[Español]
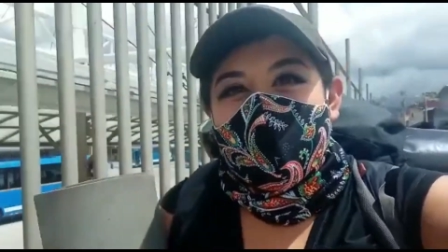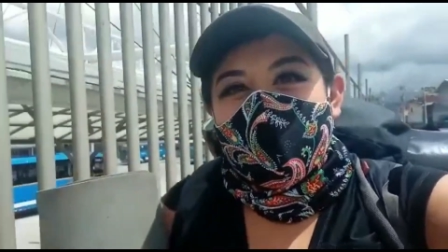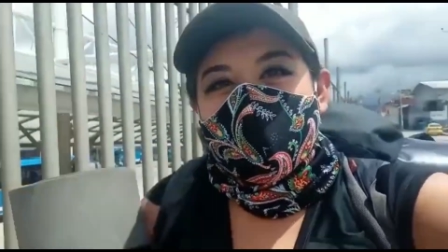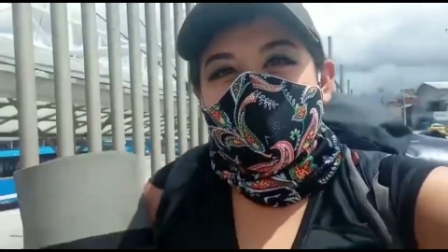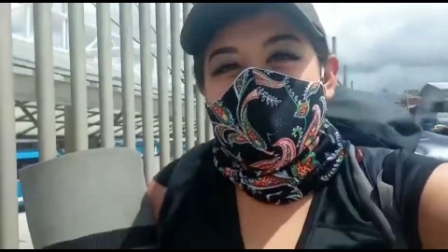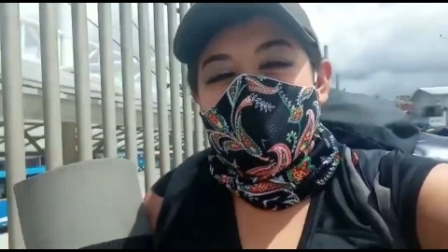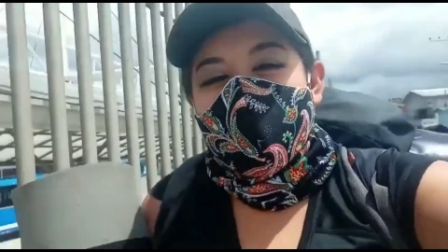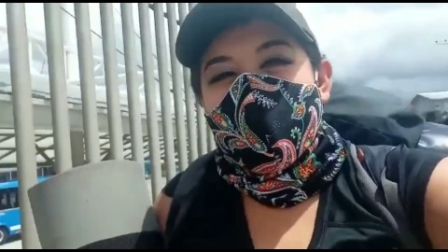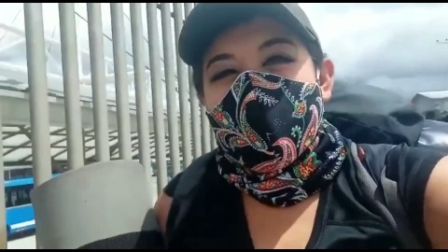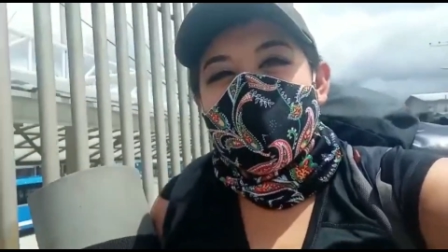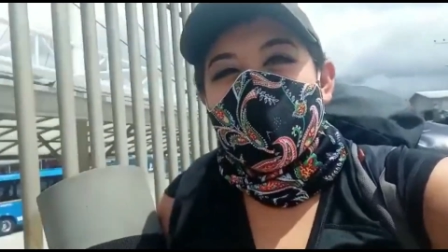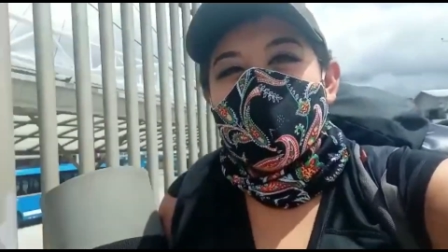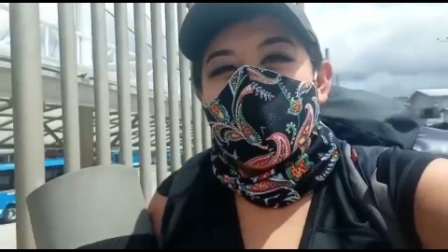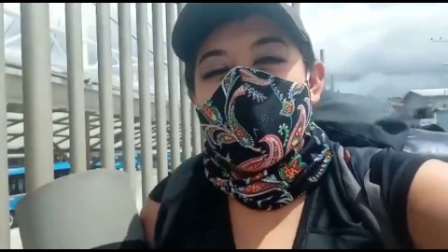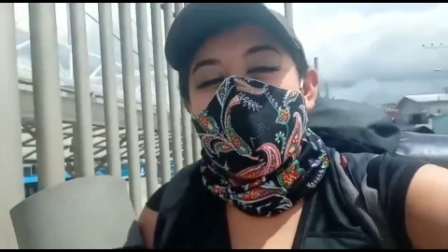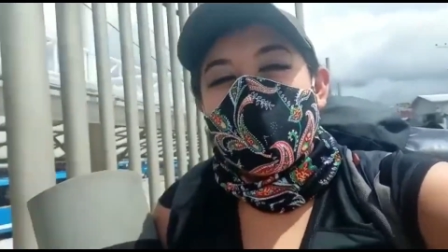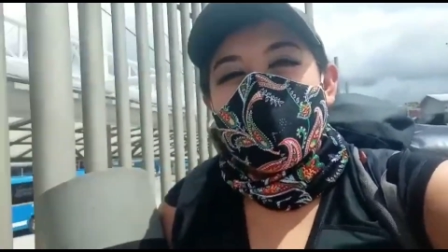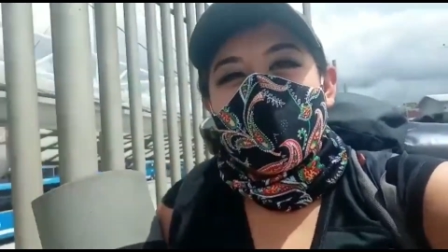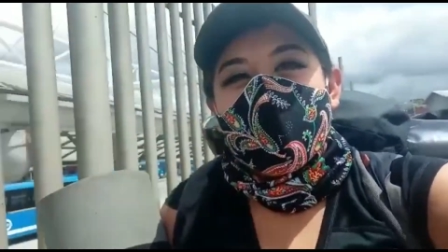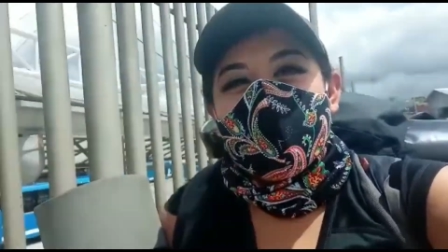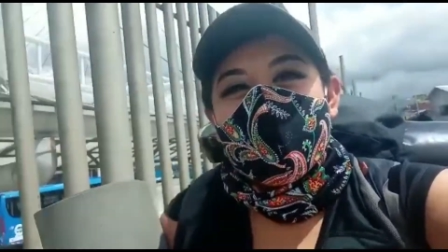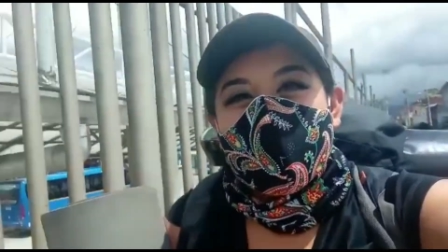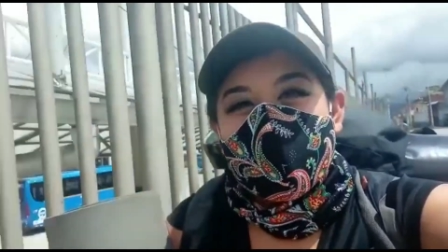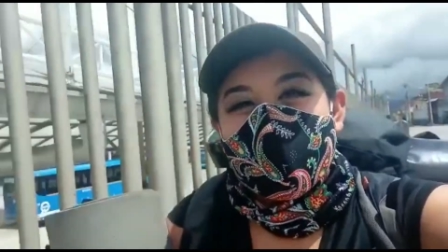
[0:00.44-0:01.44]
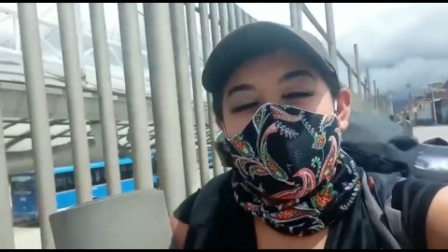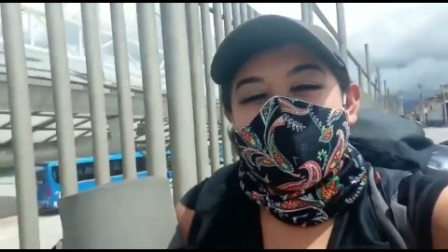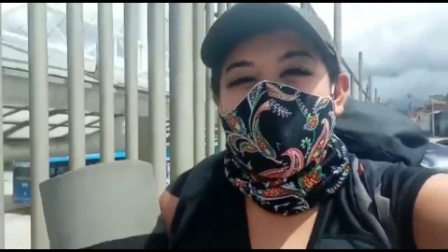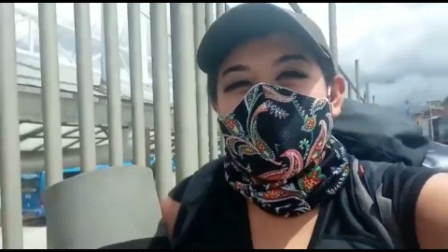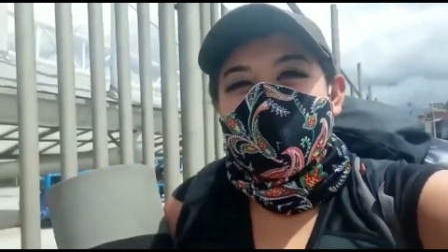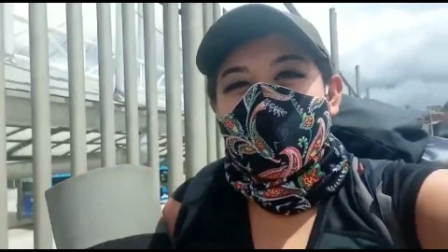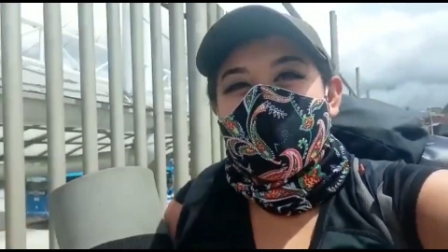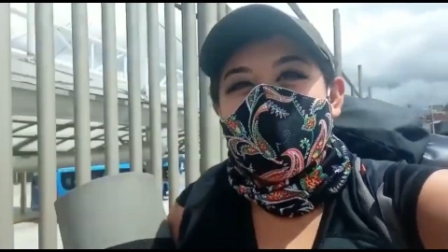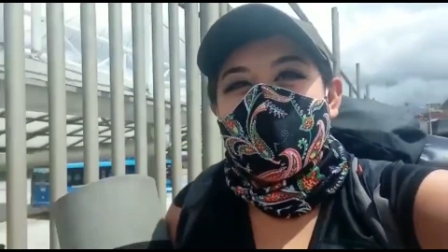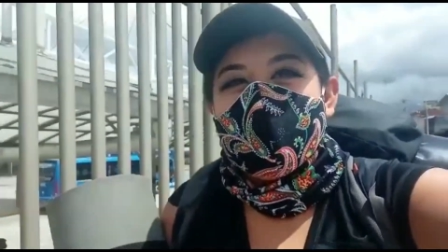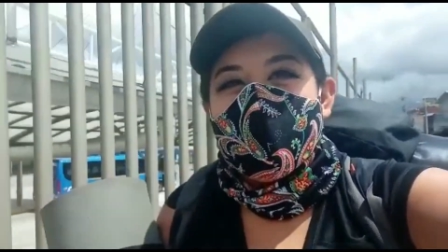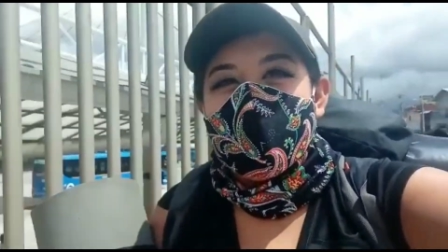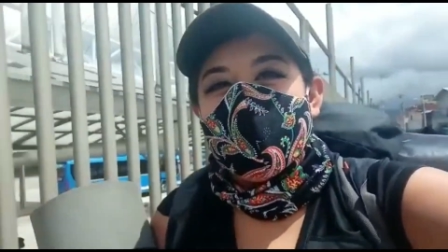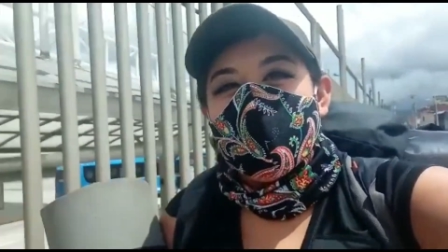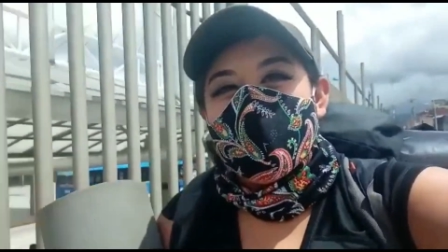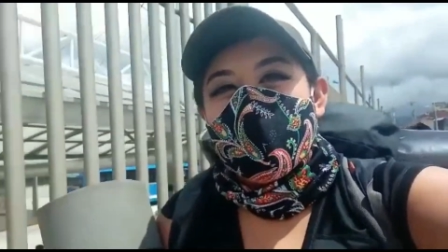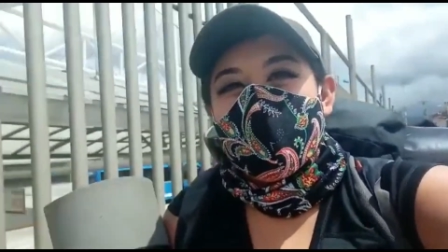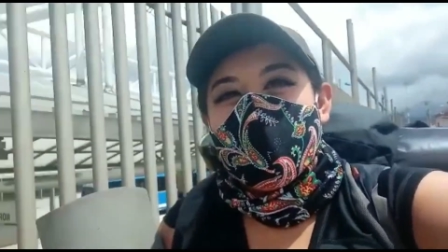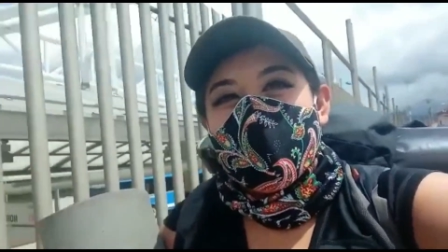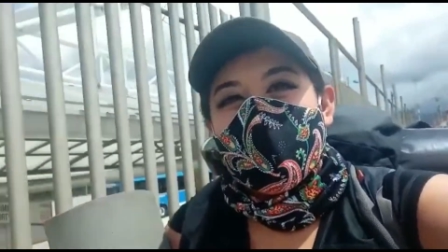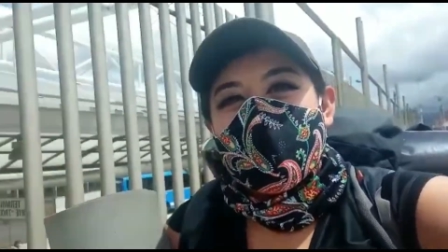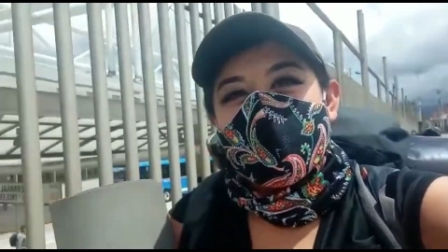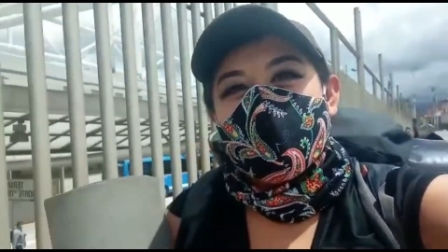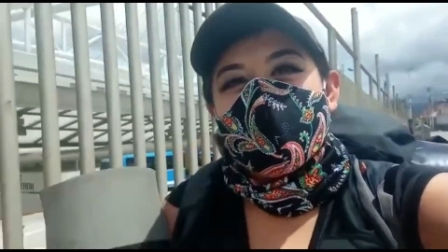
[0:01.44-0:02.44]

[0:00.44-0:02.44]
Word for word: ¿Qué tal amigos? ¿Qué tal amigas?